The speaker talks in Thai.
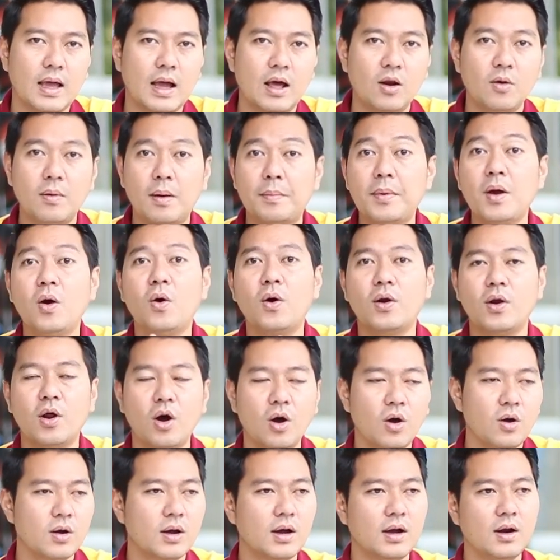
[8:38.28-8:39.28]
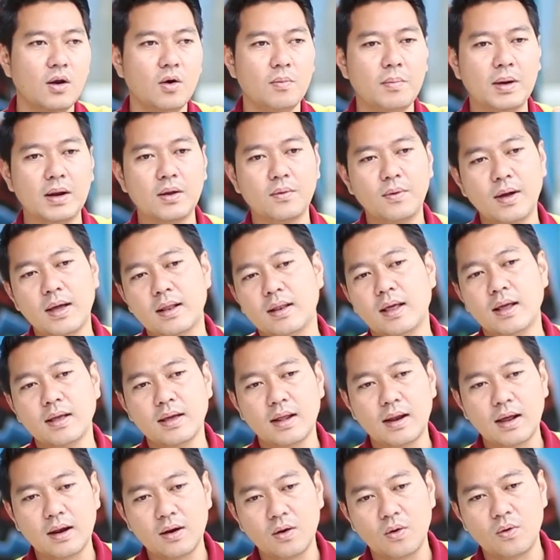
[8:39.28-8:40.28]
อารมณ์แบบไม่โหดเนาะคือลงหมายถึงว่าท่าน
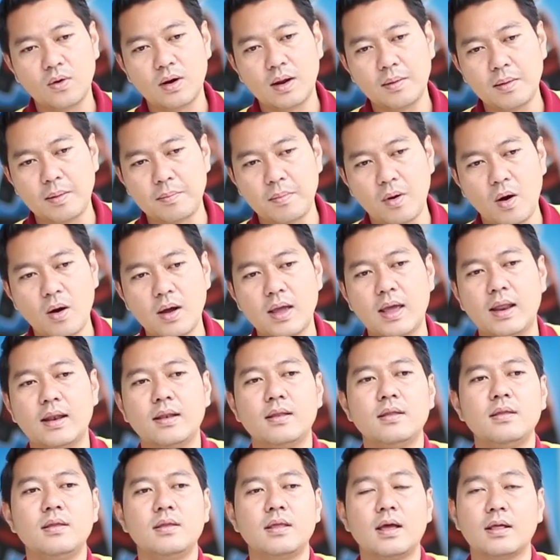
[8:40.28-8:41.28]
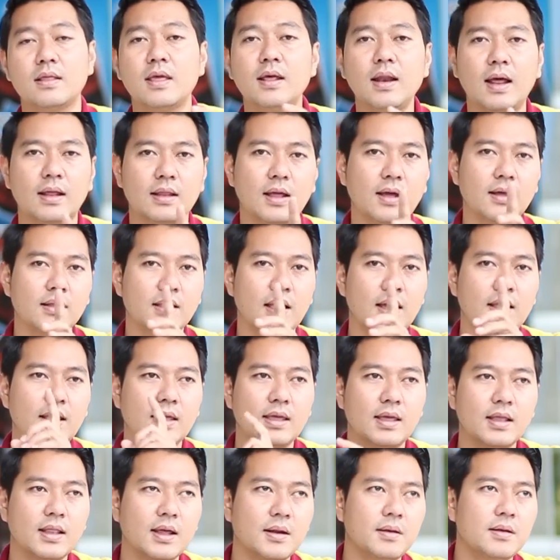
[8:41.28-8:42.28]
กำลังลงแล้วแบบมองเห็นอย่างเช่นถ้าถ้าอ
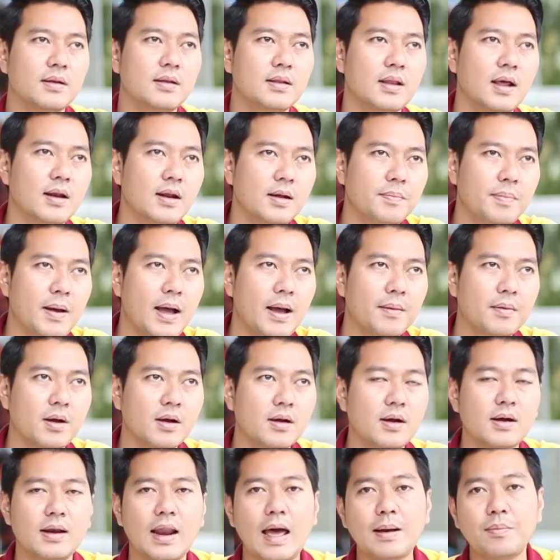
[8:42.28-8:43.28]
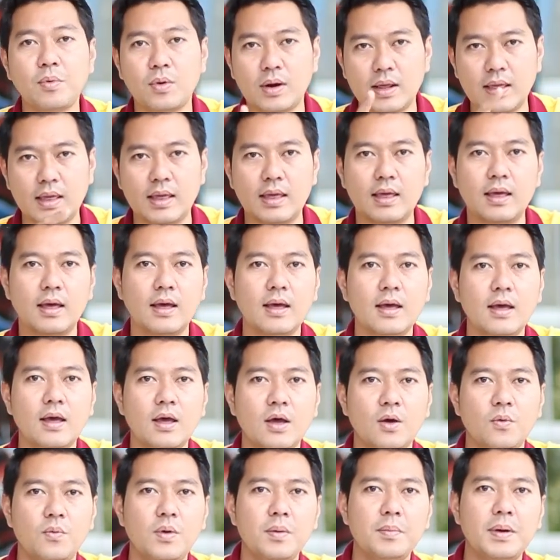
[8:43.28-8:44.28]
ย่างนี้ท่านท่านนึกภาพก็คือลาดบุรี
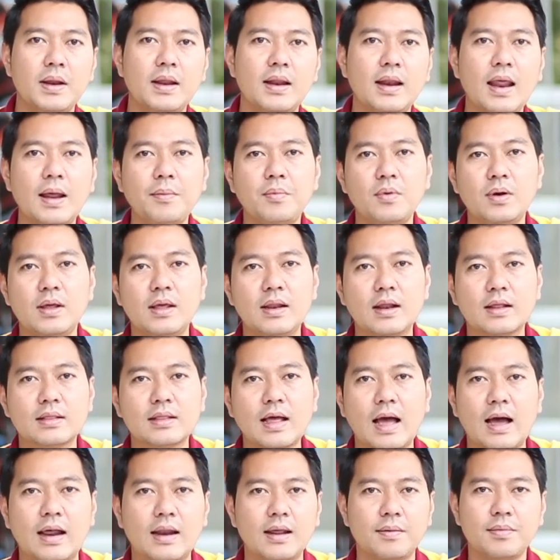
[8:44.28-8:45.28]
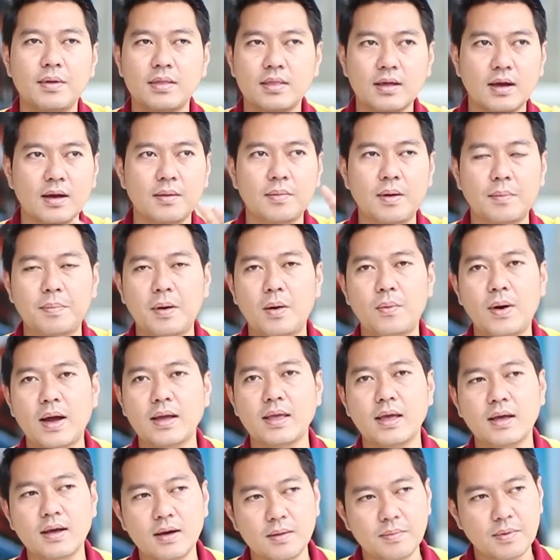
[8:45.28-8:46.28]
วิ่งไปในลาดบุรีต่างๆครับจะเจอแบบภาวะ
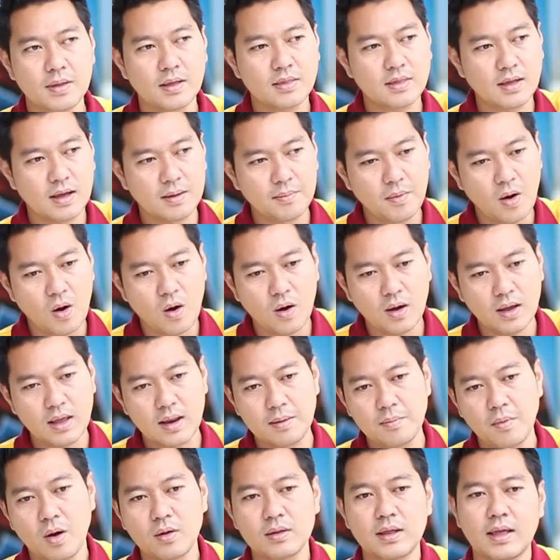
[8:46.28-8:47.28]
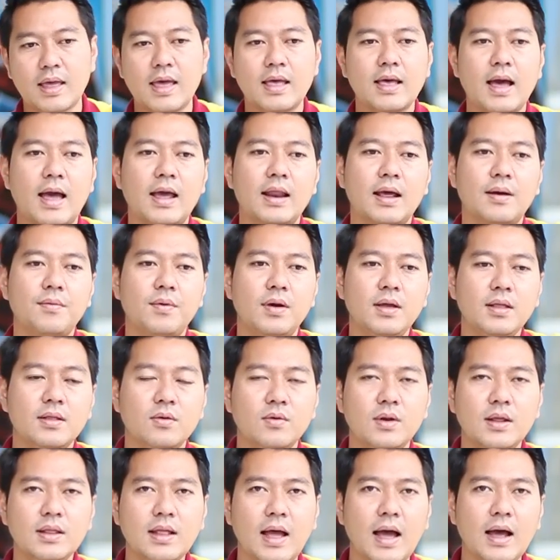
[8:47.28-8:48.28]
อย่างนี้คือมันจะเจอมองเห็นมองแต่ไกลๆครับเอ้ย
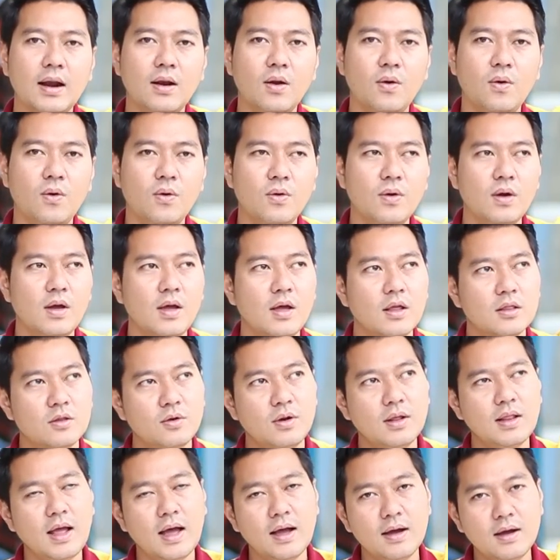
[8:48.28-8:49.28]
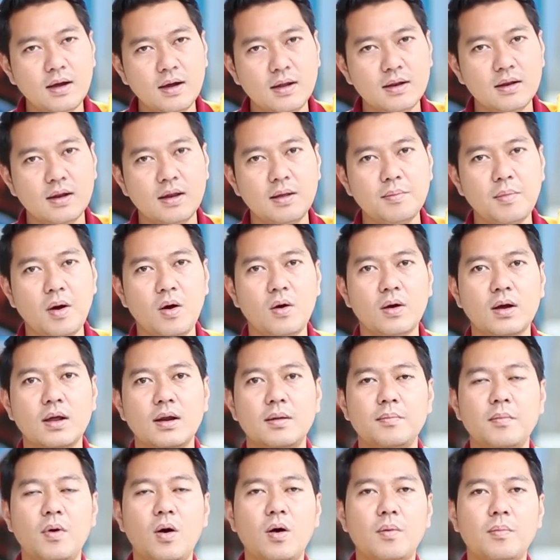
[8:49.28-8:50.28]
ตรงนี้ทางลงตรงนี้ทางขึ้นอันนี้มอง
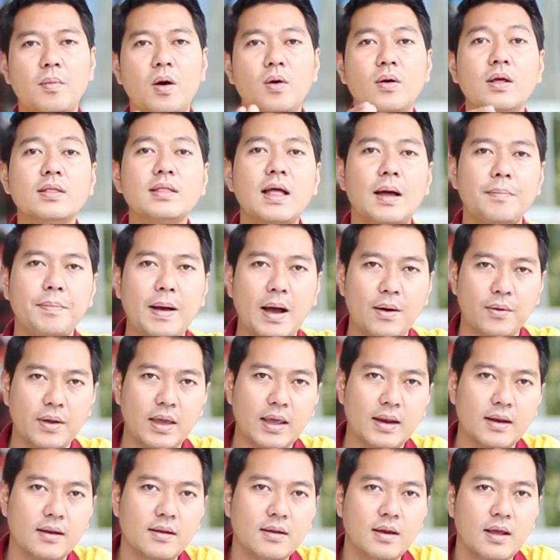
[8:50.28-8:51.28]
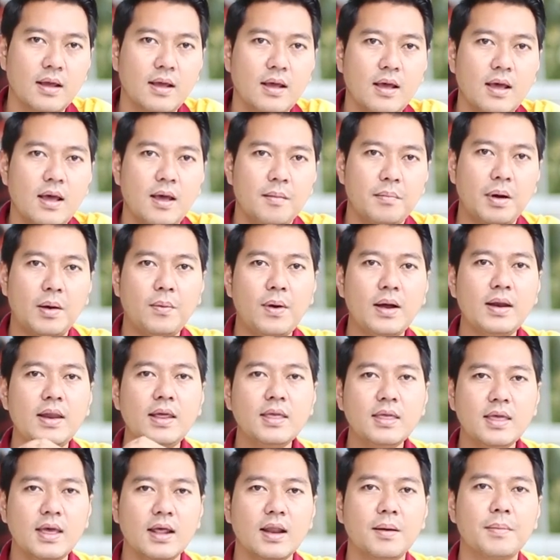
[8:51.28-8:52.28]
มองมองด้วยตาเปล่าเห็นราะว่า
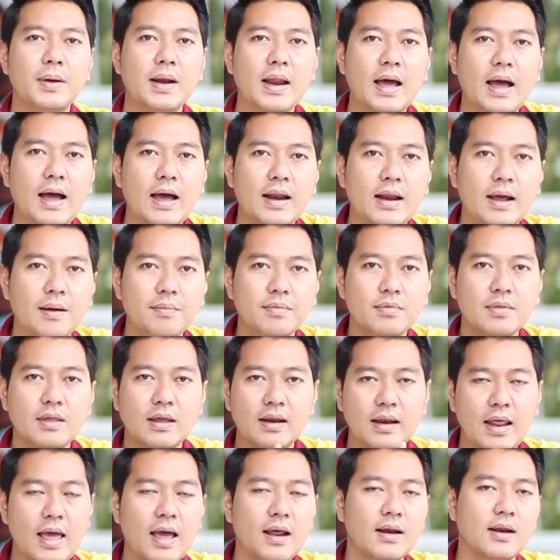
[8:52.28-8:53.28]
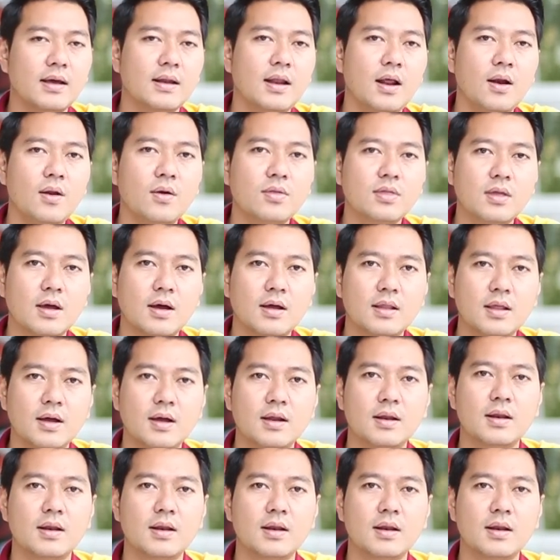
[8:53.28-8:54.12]
นี้เกียร์ธรรมดานะครับสิ่งแรกเลยถ้าเราเจอ